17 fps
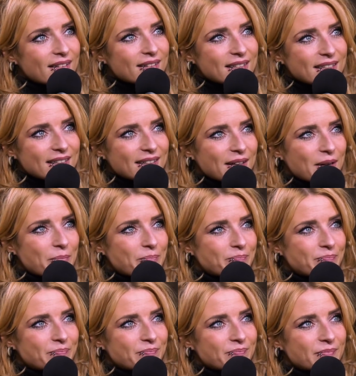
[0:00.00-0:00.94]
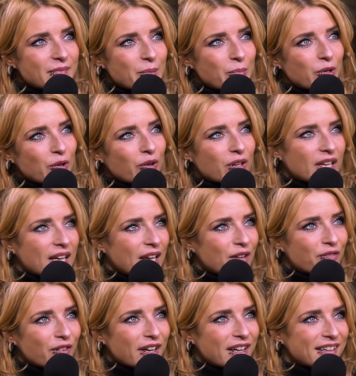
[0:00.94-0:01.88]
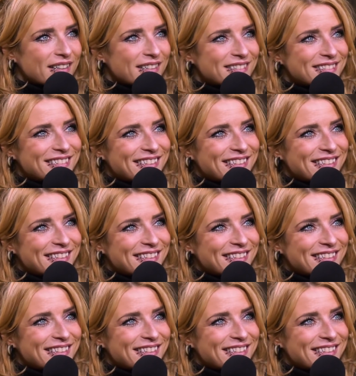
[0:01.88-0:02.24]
die, ähm, die bedeuten einfach